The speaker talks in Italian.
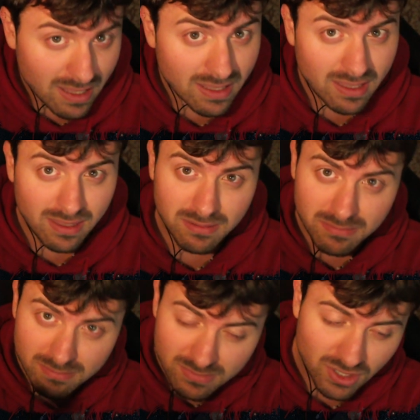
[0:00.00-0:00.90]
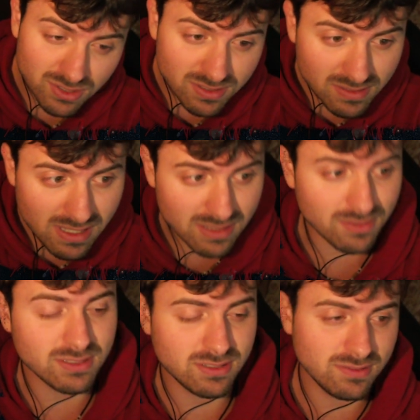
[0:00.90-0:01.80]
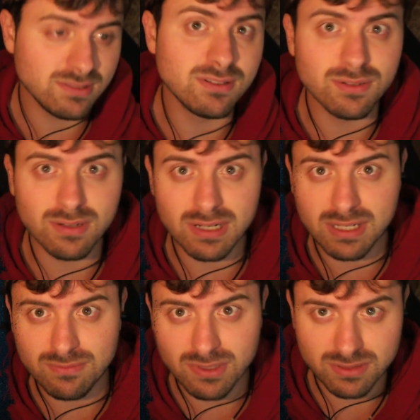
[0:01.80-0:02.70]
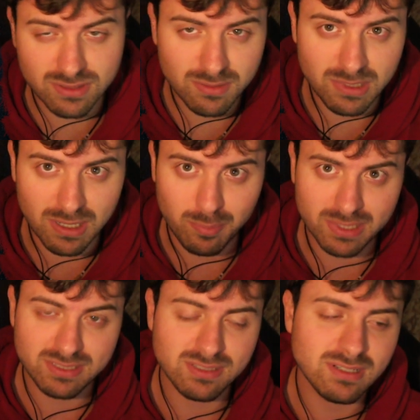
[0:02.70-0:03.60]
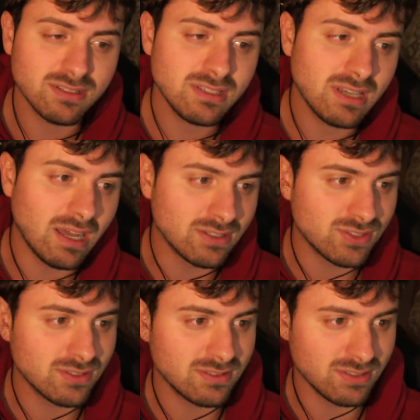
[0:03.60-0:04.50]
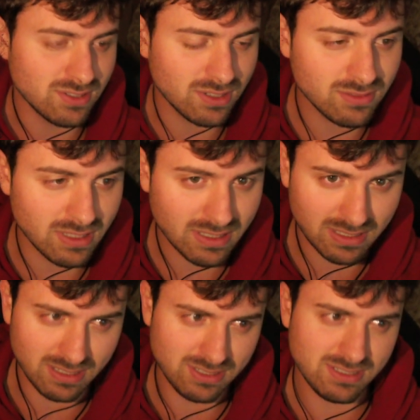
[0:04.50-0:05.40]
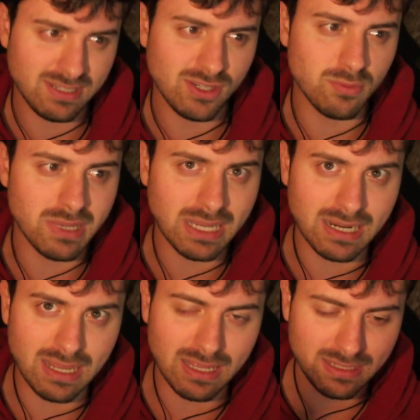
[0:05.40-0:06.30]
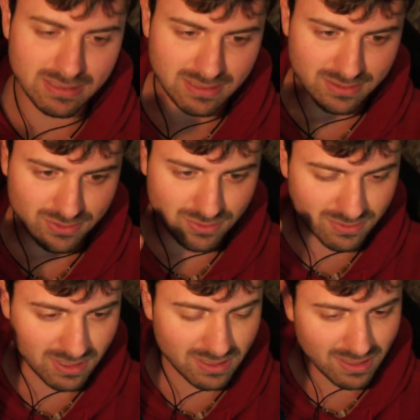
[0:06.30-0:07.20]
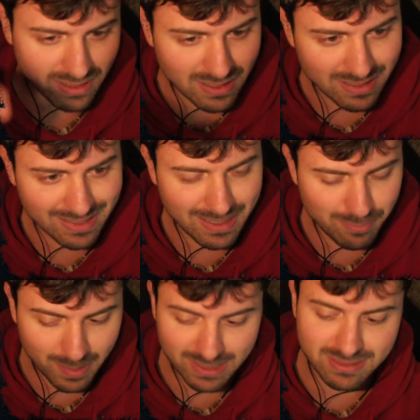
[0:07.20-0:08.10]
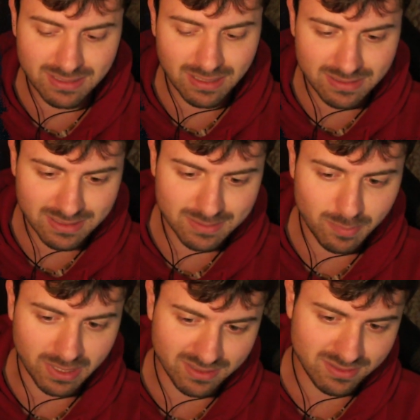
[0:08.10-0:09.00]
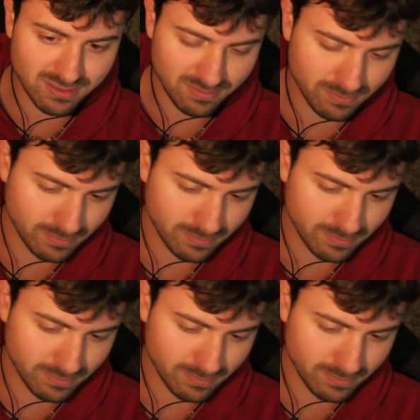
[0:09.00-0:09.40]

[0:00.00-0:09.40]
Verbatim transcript: E condividete questo video con qualche vostro amico appassionato di calcio, così ci aiutate a crescere come canale Tazzuna che partita ti aspetti?